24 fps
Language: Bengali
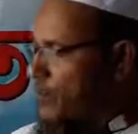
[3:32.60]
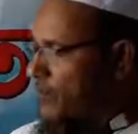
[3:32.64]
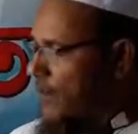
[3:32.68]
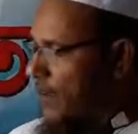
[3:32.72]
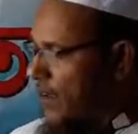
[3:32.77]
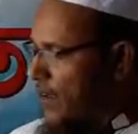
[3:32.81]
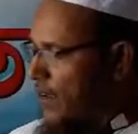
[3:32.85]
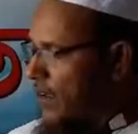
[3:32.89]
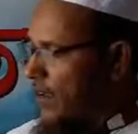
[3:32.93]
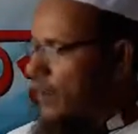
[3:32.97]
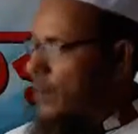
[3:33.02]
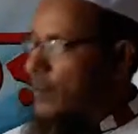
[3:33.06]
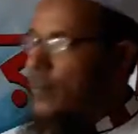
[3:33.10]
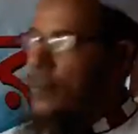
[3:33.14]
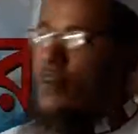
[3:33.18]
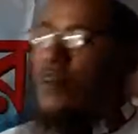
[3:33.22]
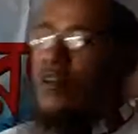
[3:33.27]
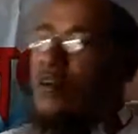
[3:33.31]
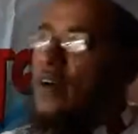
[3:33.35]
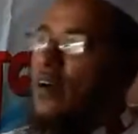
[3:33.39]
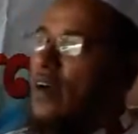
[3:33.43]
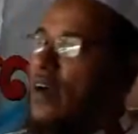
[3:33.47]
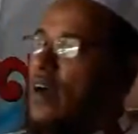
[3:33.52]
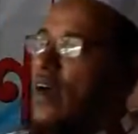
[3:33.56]
মানে
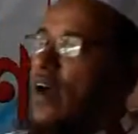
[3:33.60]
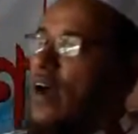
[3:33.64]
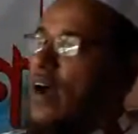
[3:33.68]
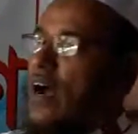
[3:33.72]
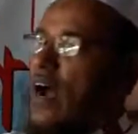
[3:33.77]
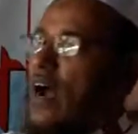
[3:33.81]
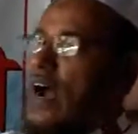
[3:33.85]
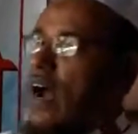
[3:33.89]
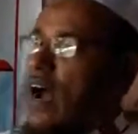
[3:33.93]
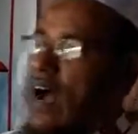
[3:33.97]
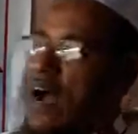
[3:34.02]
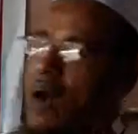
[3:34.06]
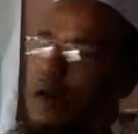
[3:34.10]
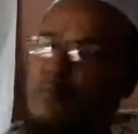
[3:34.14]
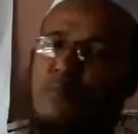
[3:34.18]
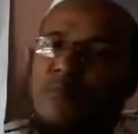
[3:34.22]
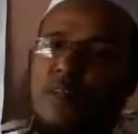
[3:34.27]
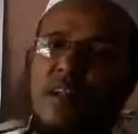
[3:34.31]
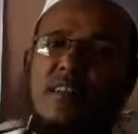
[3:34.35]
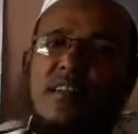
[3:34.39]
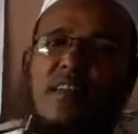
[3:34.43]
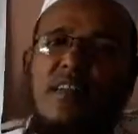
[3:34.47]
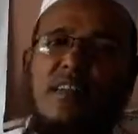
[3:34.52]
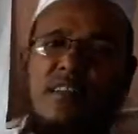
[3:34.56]

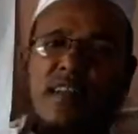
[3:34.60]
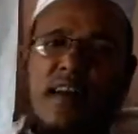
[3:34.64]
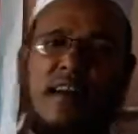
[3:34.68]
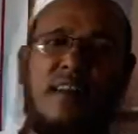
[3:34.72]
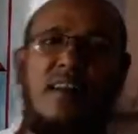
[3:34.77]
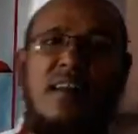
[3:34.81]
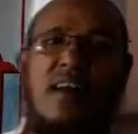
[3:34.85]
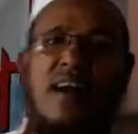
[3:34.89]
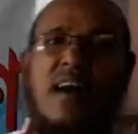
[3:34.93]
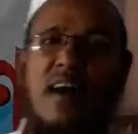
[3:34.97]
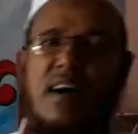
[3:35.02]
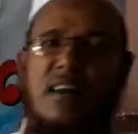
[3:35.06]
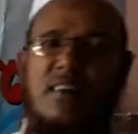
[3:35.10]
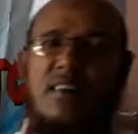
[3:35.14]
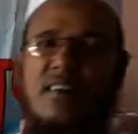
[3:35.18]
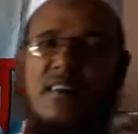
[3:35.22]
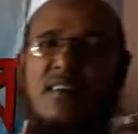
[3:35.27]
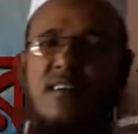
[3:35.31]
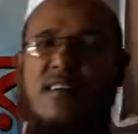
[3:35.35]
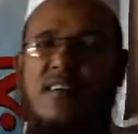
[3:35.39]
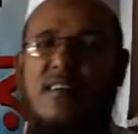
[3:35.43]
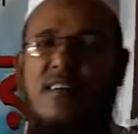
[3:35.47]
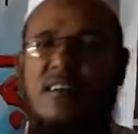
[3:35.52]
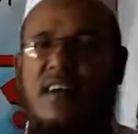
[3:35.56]
আপনাদের দানের হাত
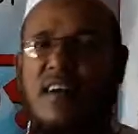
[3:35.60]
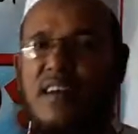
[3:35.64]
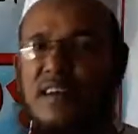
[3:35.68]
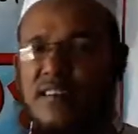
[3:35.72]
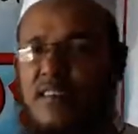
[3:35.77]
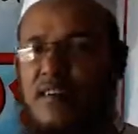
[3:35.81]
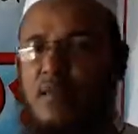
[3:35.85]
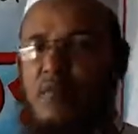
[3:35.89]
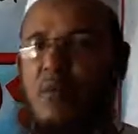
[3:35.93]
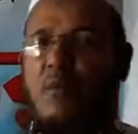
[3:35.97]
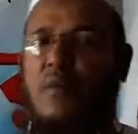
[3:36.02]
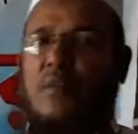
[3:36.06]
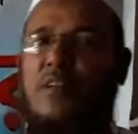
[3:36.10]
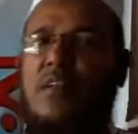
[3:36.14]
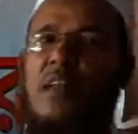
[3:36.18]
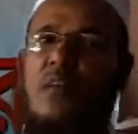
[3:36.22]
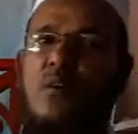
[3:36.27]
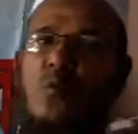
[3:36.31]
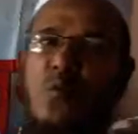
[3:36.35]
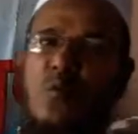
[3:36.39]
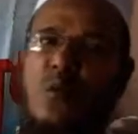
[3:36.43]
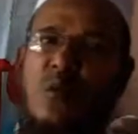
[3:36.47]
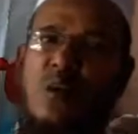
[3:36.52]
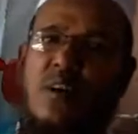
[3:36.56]
এই যেভাবে দান
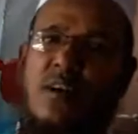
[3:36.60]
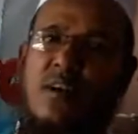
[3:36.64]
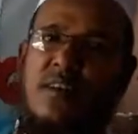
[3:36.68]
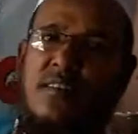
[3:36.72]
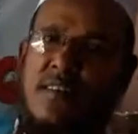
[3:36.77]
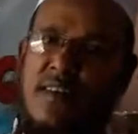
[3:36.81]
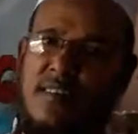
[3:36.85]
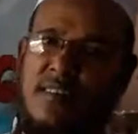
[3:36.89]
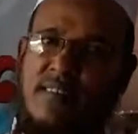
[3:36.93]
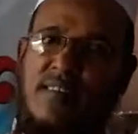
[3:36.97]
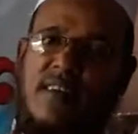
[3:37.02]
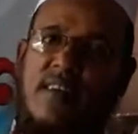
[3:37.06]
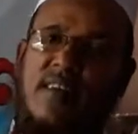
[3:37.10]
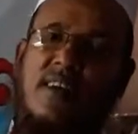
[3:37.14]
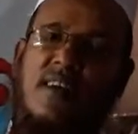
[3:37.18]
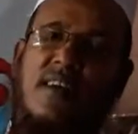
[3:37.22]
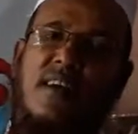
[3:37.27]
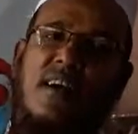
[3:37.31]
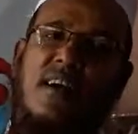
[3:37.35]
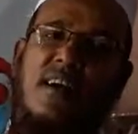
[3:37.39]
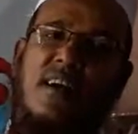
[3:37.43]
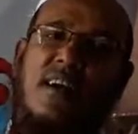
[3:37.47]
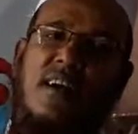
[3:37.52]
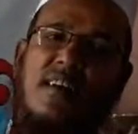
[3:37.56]
করে যাচ্ছেন
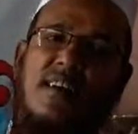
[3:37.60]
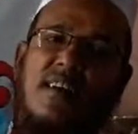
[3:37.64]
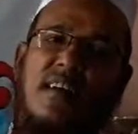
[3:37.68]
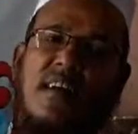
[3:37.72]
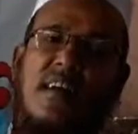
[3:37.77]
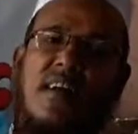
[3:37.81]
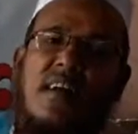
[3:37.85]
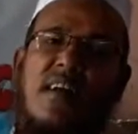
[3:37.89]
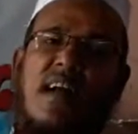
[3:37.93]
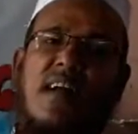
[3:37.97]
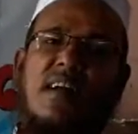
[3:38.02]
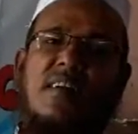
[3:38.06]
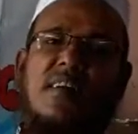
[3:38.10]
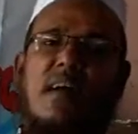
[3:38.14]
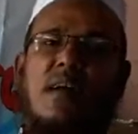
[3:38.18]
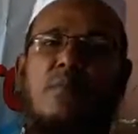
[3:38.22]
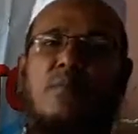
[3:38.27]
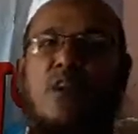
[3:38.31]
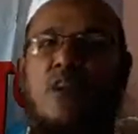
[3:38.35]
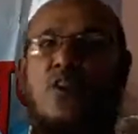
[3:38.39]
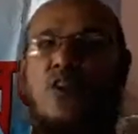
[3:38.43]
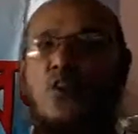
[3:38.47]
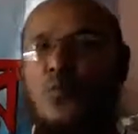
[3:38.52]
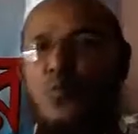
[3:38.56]
এই দানের হাত
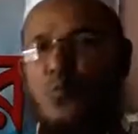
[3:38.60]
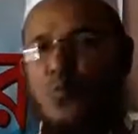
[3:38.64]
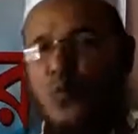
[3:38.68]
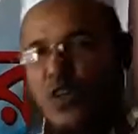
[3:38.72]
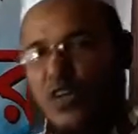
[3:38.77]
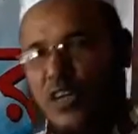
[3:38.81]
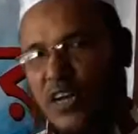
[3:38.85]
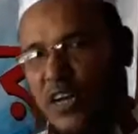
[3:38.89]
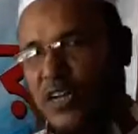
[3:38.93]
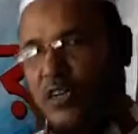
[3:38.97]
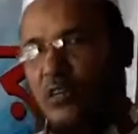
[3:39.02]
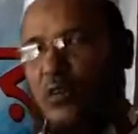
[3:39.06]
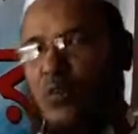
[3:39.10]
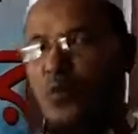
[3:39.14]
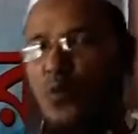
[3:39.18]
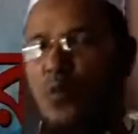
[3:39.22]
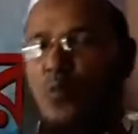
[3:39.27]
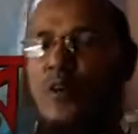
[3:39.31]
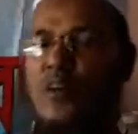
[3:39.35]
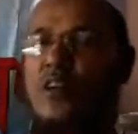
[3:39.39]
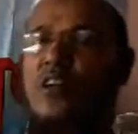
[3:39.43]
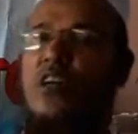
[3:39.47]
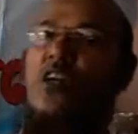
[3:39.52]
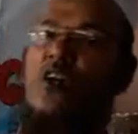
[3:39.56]
আপনারা সম্প্রসারিত
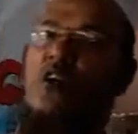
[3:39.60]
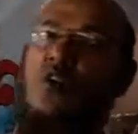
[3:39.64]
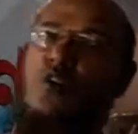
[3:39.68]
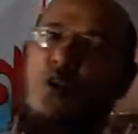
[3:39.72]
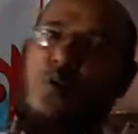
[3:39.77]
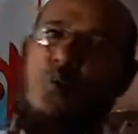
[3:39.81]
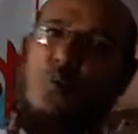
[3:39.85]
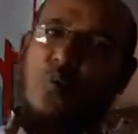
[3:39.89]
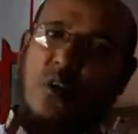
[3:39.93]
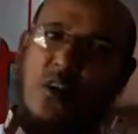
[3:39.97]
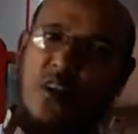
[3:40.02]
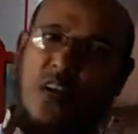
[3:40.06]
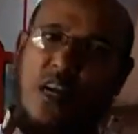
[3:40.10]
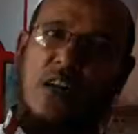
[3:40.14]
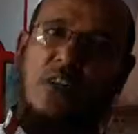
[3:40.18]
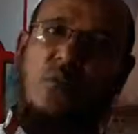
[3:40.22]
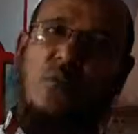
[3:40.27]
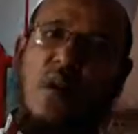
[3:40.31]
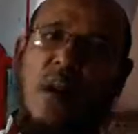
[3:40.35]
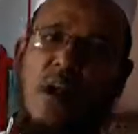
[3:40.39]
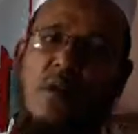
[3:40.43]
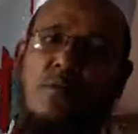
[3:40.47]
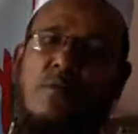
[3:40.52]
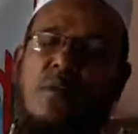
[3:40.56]
করবেন সম্প্রসারিত
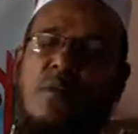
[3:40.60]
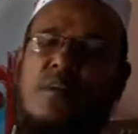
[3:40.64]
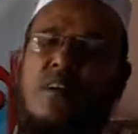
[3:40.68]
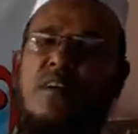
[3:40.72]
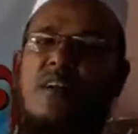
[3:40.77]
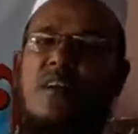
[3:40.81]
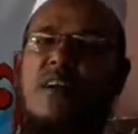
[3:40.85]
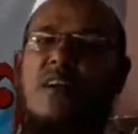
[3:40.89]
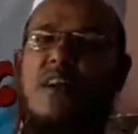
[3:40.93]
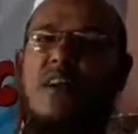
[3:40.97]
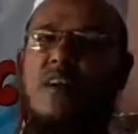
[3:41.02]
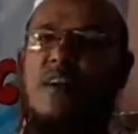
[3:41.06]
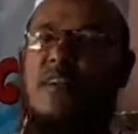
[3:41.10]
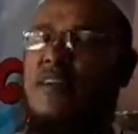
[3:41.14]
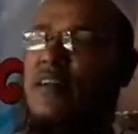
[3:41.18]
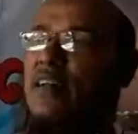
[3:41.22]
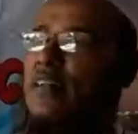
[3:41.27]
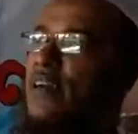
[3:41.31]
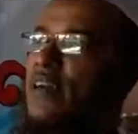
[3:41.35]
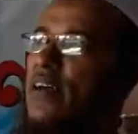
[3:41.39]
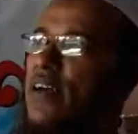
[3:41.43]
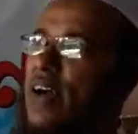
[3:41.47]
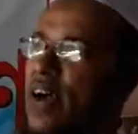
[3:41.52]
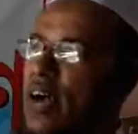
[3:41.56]
রাখবেন
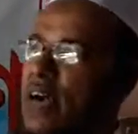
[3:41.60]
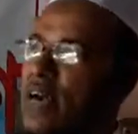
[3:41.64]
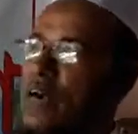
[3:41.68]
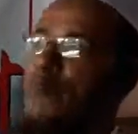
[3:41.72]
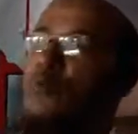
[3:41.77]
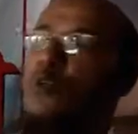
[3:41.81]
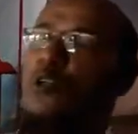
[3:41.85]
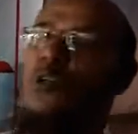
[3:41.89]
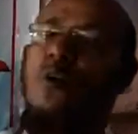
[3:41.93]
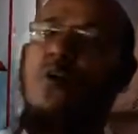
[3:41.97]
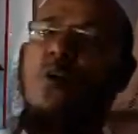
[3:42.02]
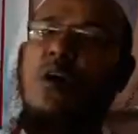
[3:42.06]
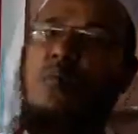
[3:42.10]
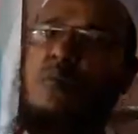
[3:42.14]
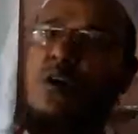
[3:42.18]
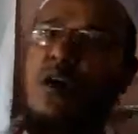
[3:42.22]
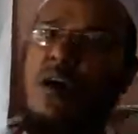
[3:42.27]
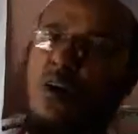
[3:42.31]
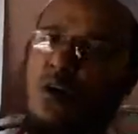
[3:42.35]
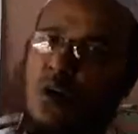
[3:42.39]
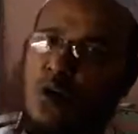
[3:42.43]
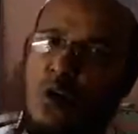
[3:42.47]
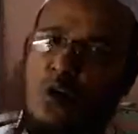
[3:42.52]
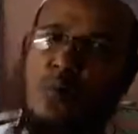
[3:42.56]
যাতে আগামীতেও আমরা
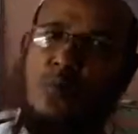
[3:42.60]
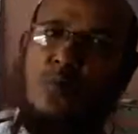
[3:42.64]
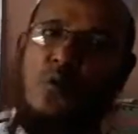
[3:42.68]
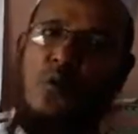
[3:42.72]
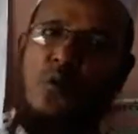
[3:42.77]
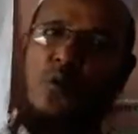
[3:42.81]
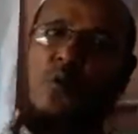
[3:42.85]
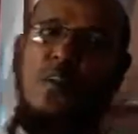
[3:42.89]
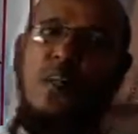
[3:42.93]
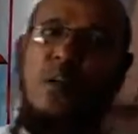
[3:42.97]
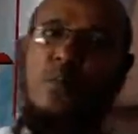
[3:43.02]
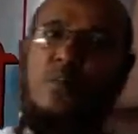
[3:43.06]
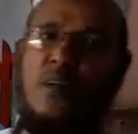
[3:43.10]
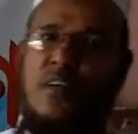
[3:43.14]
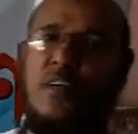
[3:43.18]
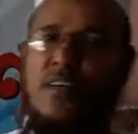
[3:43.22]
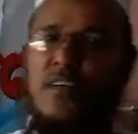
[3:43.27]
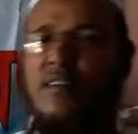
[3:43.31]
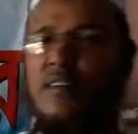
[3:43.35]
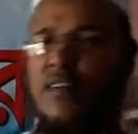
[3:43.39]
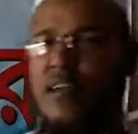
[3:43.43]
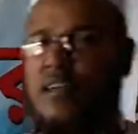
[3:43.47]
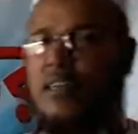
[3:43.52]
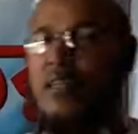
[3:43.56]
গরিব দুঃখীদের পাশে
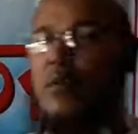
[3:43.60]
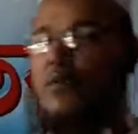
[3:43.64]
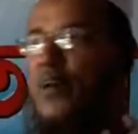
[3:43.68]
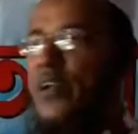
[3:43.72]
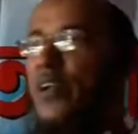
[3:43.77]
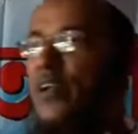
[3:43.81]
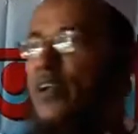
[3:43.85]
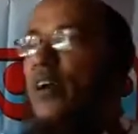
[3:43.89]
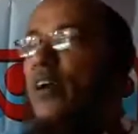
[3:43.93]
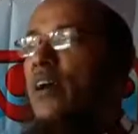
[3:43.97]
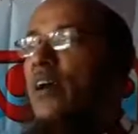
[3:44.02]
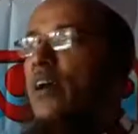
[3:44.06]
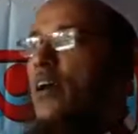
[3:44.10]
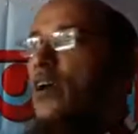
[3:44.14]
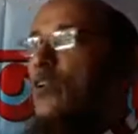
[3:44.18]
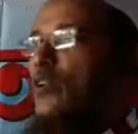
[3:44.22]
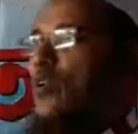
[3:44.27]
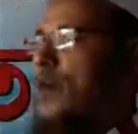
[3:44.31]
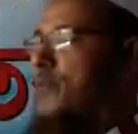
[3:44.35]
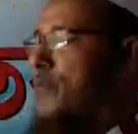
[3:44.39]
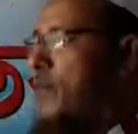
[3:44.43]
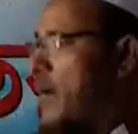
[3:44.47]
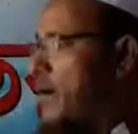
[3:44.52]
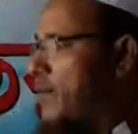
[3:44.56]
দাঁড়াইতে পারি তো
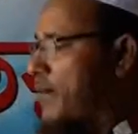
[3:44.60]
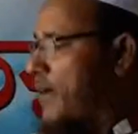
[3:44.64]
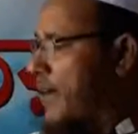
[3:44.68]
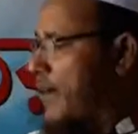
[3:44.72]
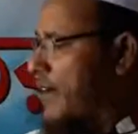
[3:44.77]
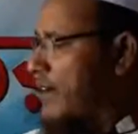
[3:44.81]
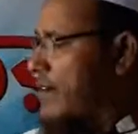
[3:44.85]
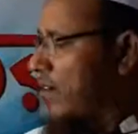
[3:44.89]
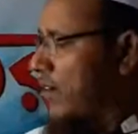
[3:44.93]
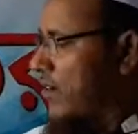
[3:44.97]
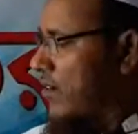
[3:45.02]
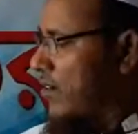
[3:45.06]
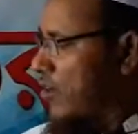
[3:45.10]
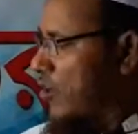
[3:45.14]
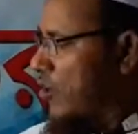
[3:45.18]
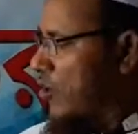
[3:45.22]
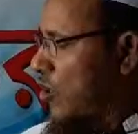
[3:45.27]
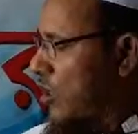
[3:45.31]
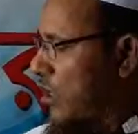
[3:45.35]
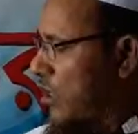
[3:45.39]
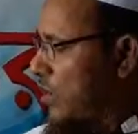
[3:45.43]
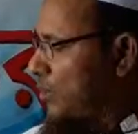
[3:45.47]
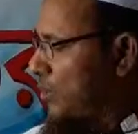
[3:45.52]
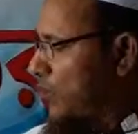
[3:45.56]
আমি আমার
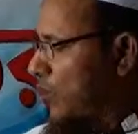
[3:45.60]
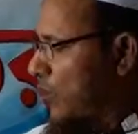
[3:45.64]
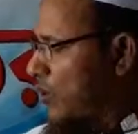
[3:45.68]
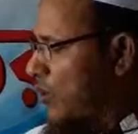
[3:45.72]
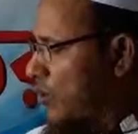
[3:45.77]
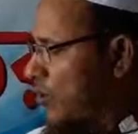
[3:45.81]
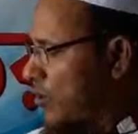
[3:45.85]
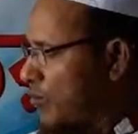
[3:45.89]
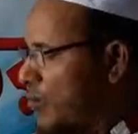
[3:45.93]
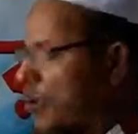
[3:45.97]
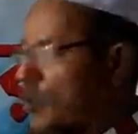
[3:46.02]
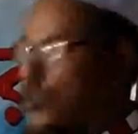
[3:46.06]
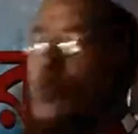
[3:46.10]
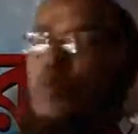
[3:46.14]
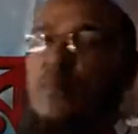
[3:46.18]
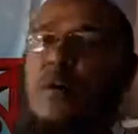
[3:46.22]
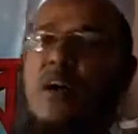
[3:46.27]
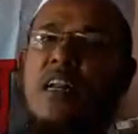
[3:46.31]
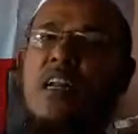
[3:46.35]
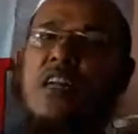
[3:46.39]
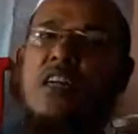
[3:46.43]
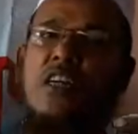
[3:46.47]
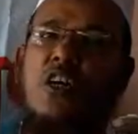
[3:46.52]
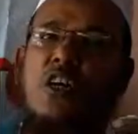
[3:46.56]
সংক্ষিপ্ত বক্তব্য
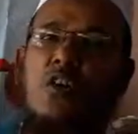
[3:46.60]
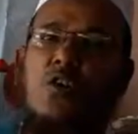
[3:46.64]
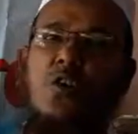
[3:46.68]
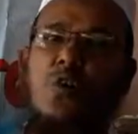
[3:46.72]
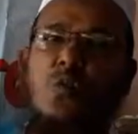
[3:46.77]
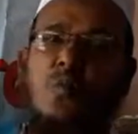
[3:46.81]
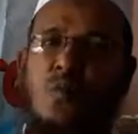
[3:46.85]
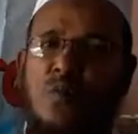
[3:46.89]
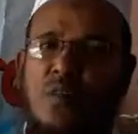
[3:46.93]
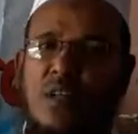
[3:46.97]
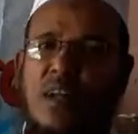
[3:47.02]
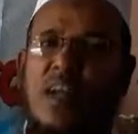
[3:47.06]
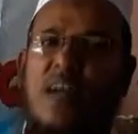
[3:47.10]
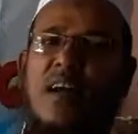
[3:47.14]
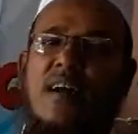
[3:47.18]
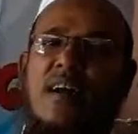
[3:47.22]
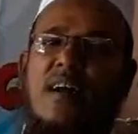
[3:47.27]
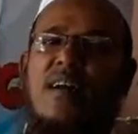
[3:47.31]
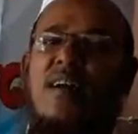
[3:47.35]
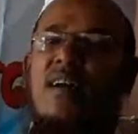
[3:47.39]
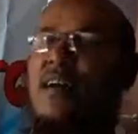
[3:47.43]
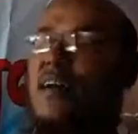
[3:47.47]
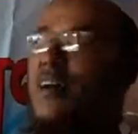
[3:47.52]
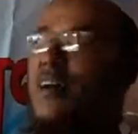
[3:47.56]
এখানে শেষ করব তার আগে